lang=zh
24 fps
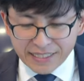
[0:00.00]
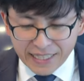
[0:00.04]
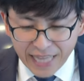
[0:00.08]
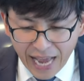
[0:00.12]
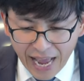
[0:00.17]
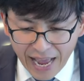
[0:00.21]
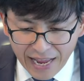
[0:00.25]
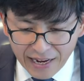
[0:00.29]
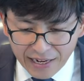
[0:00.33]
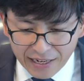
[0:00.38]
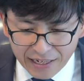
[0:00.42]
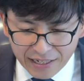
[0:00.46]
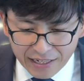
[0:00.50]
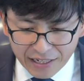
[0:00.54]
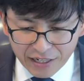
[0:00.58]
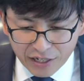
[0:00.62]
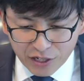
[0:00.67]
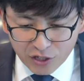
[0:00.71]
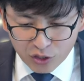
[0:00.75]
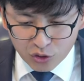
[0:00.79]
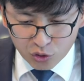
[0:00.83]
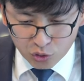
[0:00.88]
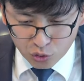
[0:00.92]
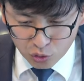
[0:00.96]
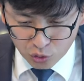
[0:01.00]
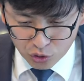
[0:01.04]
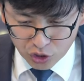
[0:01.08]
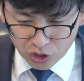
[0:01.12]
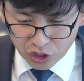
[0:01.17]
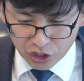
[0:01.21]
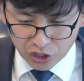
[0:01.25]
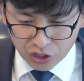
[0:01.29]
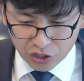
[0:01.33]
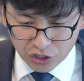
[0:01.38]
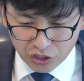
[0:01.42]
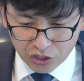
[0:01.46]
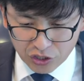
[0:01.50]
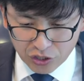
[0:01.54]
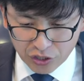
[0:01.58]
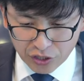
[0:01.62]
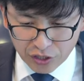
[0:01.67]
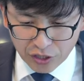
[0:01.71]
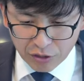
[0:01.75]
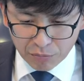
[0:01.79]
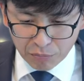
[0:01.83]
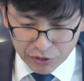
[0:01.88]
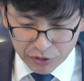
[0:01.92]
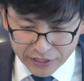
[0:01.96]
但如此，
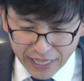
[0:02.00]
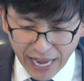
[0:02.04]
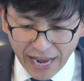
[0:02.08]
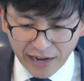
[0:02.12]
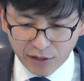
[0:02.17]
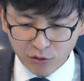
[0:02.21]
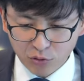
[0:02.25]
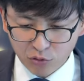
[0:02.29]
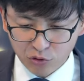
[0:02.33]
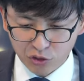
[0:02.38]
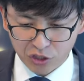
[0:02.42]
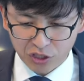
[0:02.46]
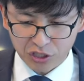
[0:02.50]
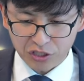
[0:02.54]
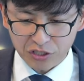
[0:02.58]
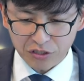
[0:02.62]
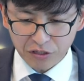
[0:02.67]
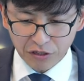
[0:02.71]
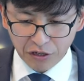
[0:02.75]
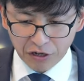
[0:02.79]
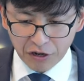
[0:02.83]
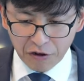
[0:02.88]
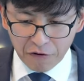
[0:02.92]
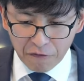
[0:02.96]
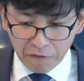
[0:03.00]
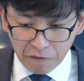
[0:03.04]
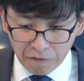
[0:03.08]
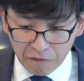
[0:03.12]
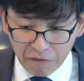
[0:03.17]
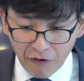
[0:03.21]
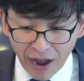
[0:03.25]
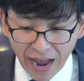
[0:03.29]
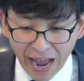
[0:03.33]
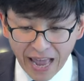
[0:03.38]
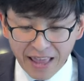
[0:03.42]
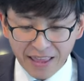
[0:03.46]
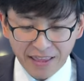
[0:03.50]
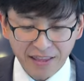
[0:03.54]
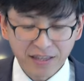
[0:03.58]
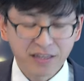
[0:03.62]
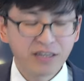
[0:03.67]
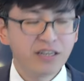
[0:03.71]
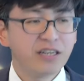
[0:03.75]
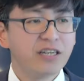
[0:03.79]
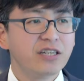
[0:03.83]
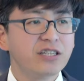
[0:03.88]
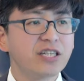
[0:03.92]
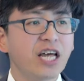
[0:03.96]
不但如此，烦。
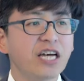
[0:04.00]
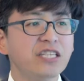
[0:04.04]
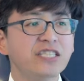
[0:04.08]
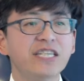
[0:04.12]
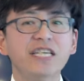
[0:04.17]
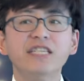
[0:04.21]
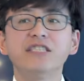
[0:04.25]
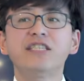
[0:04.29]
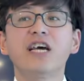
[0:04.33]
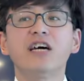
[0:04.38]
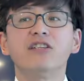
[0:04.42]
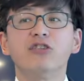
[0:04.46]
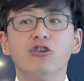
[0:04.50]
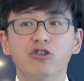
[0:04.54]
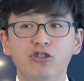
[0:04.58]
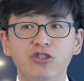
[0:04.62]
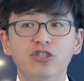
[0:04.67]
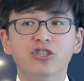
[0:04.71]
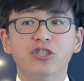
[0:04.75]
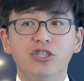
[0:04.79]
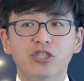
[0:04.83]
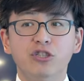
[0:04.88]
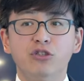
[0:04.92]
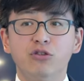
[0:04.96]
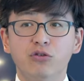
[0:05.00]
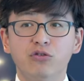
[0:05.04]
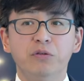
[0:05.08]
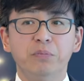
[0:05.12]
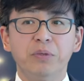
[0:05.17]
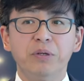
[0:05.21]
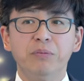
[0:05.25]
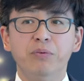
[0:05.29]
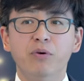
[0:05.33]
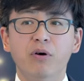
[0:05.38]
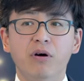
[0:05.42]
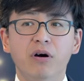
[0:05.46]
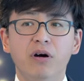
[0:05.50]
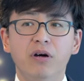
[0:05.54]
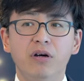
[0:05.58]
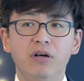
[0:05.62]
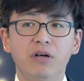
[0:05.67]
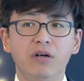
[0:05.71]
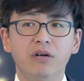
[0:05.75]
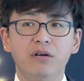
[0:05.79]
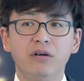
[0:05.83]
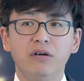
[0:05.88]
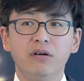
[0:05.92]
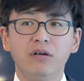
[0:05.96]
他先讲到自己受的逼迫，
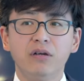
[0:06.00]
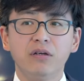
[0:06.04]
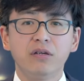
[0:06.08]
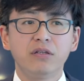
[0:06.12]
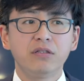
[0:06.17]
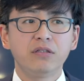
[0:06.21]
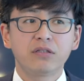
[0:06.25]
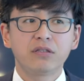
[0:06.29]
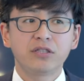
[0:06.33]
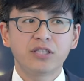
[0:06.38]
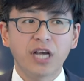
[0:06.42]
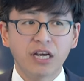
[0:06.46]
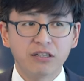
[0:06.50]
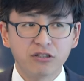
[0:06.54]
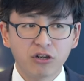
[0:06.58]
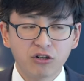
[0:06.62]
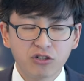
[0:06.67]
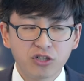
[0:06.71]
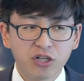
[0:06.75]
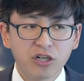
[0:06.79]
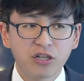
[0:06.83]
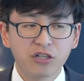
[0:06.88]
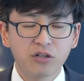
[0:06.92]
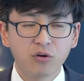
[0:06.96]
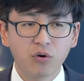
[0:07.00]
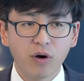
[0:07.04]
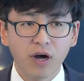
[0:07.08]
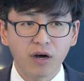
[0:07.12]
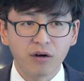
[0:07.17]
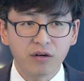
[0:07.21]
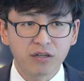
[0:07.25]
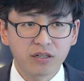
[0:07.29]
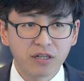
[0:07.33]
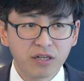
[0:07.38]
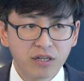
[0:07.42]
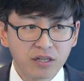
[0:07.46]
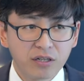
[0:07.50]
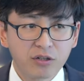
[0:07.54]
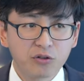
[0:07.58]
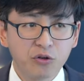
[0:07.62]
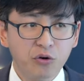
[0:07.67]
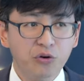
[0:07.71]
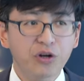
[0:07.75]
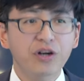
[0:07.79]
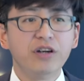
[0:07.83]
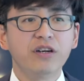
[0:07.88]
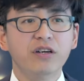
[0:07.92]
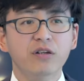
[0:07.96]
讲到这儿的话。
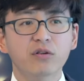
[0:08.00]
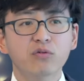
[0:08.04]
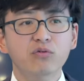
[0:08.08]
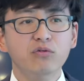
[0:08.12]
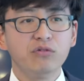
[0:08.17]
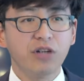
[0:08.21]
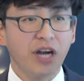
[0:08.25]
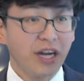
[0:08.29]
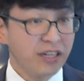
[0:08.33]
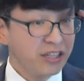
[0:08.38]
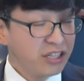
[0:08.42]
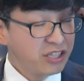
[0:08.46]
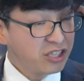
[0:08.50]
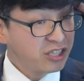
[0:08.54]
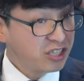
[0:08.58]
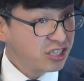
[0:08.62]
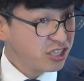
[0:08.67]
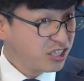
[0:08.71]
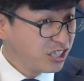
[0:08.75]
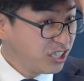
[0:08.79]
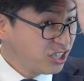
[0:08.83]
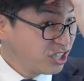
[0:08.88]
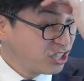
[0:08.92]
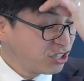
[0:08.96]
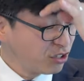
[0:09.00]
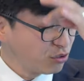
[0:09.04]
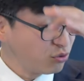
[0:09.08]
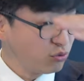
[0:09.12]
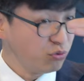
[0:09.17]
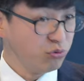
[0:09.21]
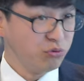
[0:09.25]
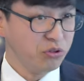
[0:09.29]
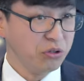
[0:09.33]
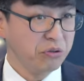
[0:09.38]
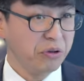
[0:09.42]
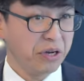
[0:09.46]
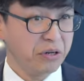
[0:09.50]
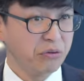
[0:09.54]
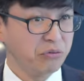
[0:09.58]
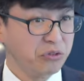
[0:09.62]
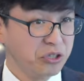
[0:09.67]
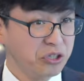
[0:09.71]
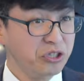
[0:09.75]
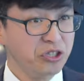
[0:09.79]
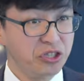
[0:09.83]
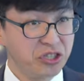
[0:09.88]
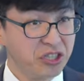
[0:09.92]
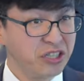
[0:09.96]
有人可能误解啊，那是你使徒的缘故，
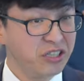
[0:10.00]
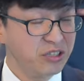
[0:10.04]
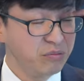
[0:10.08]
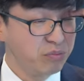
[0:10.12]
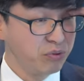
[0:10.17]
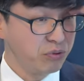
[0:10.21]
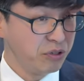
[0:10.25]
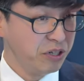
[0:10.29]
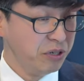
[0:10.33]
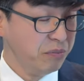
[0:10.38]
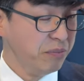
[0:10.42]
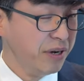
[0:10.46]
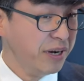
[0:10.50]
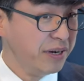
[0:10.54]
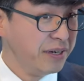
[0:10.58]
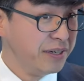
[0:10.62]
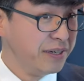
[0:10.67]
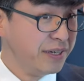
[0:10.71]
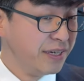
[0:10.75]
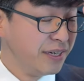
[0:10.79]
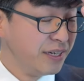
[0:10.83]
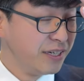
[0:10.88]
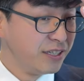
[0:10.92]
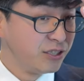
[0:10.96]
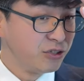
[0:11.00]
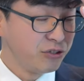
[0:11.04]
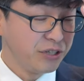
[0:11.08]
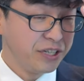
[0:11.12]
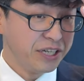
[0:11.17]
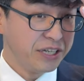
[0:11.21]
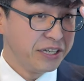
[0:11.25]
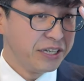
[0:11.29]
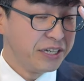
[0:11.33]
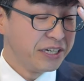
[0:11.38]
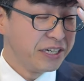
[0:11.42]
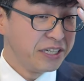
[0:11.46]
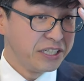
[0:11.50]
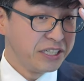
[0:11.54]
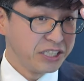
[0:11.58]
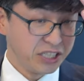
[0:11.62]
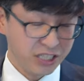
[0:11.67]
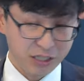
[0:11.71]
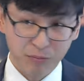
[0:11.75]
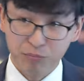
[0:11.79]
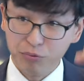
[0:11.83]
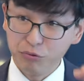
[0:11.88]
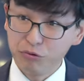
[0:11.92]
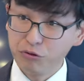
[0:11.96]
你是神的仆人嘛，所以
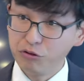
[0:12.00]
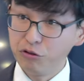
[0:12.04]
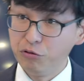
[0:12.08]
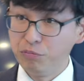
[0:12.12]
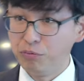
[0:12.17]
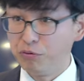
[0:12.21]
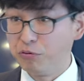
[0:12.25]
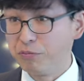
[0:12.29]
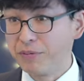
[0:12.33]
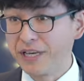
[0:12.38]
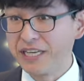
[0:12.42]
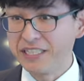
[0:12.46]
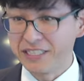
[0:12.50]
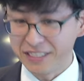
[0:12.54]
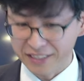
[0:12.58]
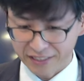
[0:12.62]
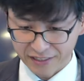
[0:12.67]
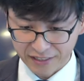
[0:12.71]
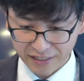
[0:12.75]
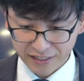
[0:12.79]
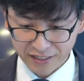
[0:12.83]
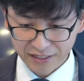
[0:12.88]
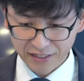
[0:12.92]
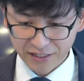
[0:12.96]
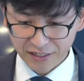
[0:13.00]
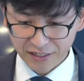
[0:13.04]
这个不具有普遍性。